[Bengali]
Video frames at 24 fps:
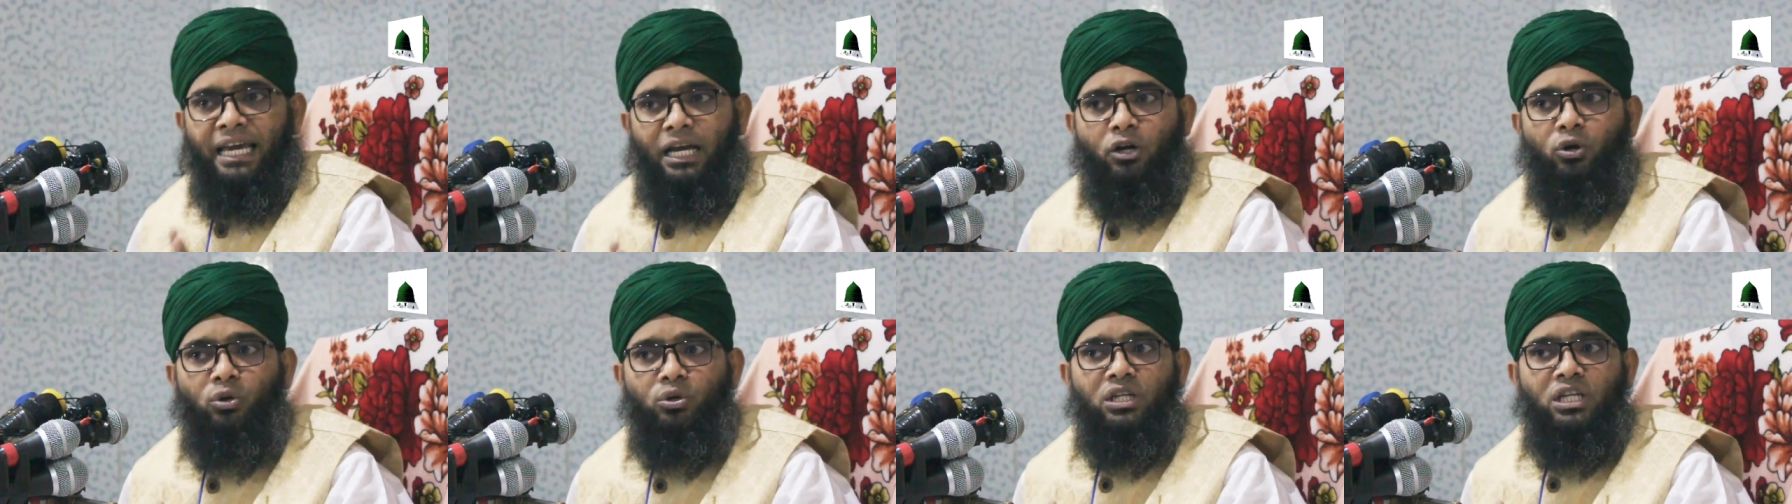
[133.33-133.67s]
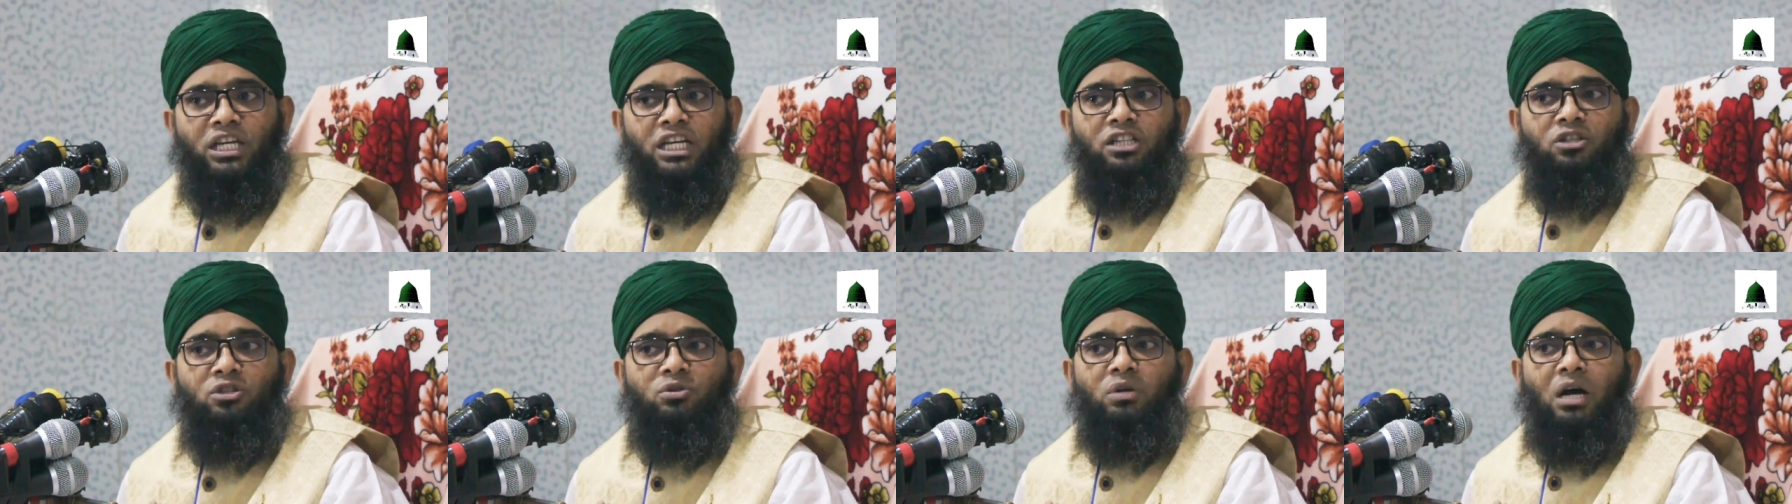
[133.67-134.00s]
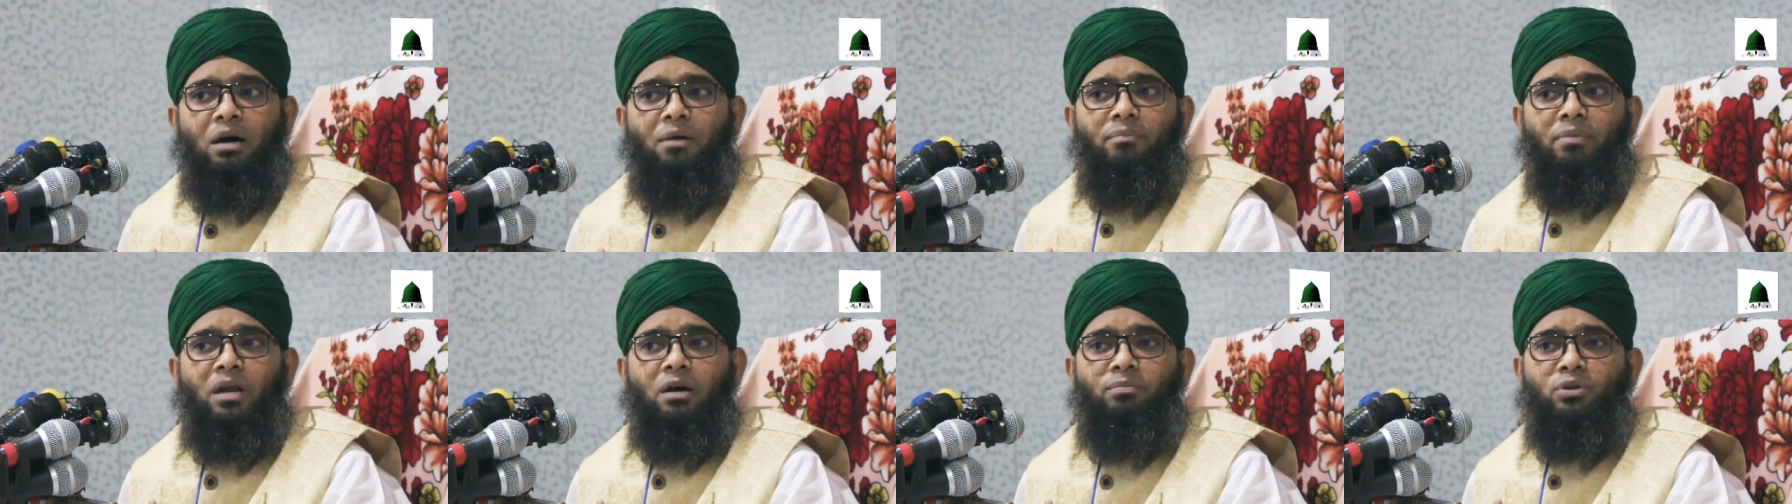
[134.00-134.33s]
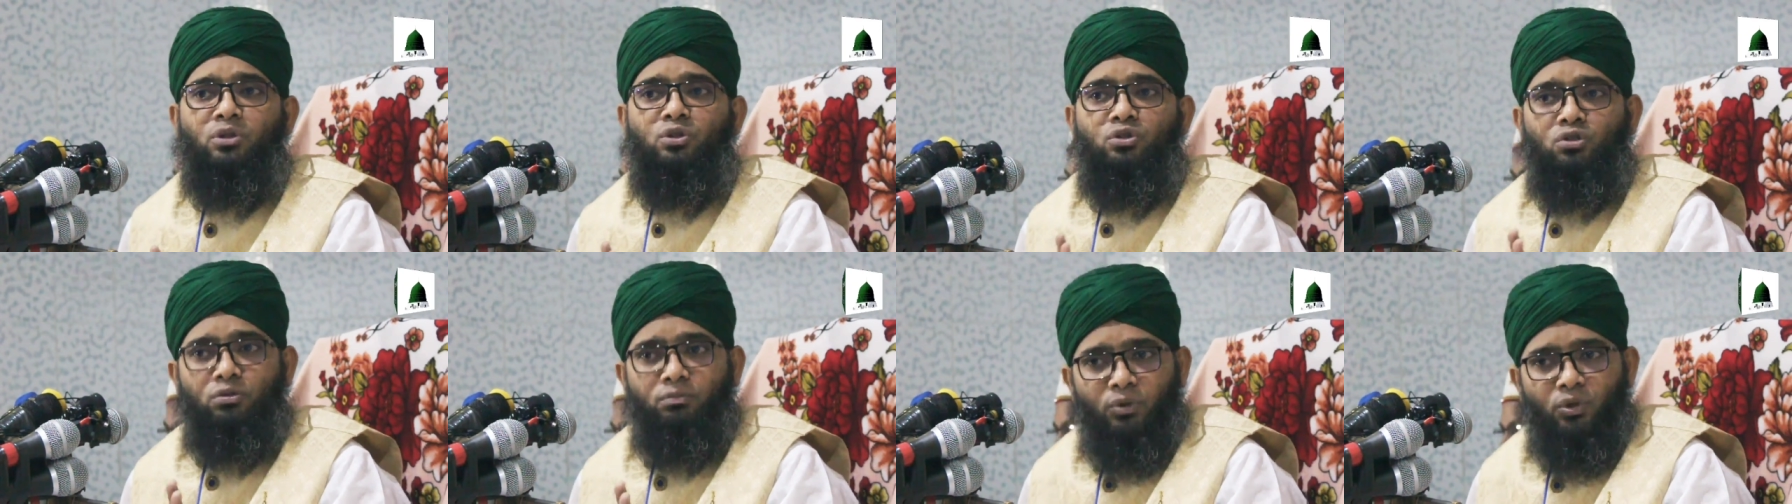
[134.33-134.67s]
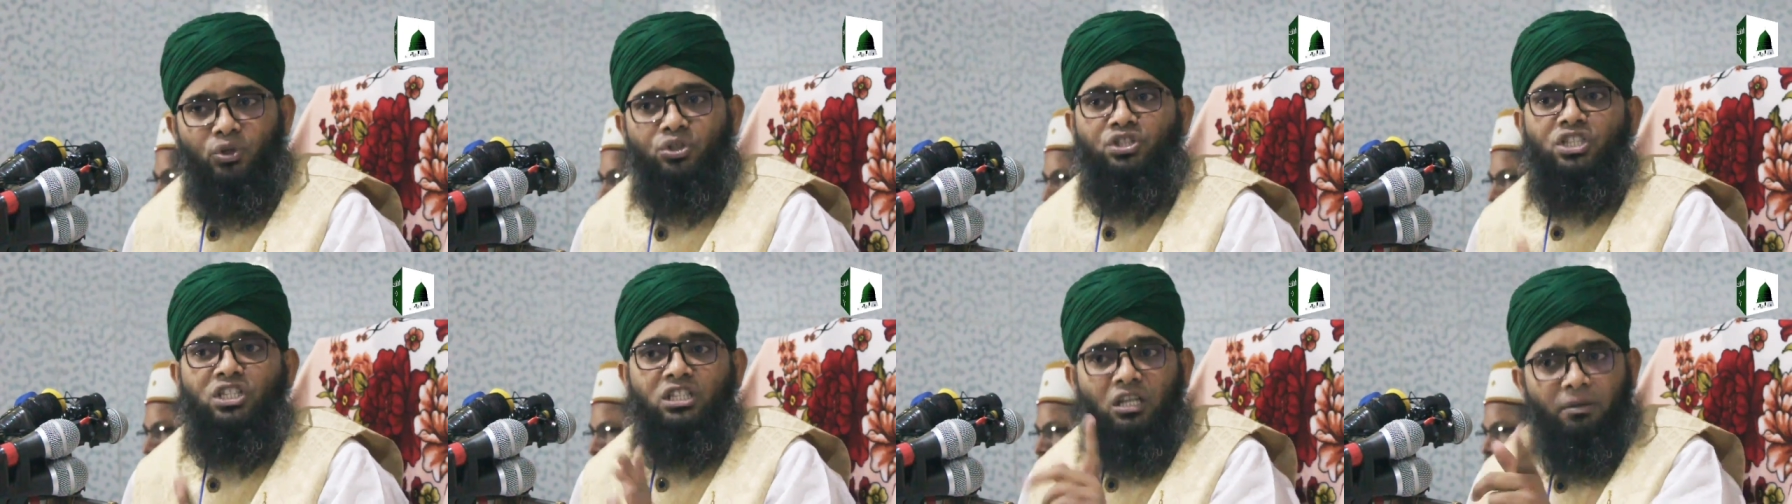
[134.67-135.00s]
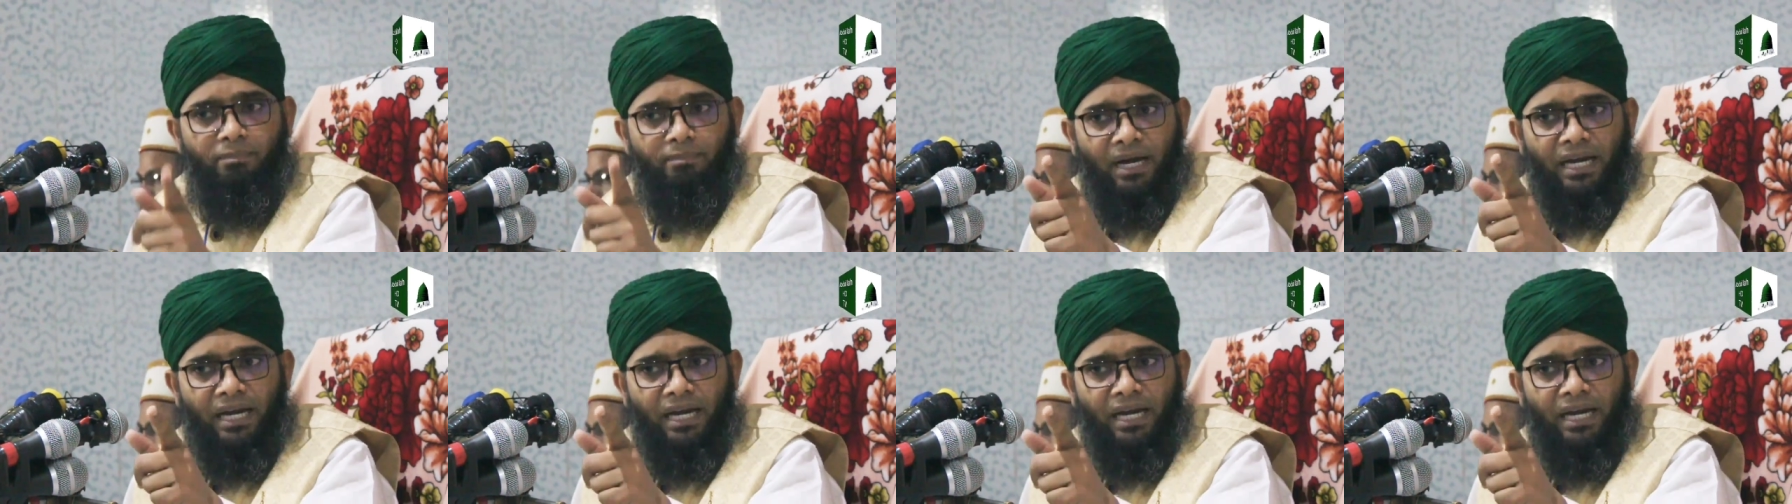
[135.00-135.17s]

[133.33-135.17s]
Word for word: এখন কিন্তু আমরা বন্ধু মসজিদের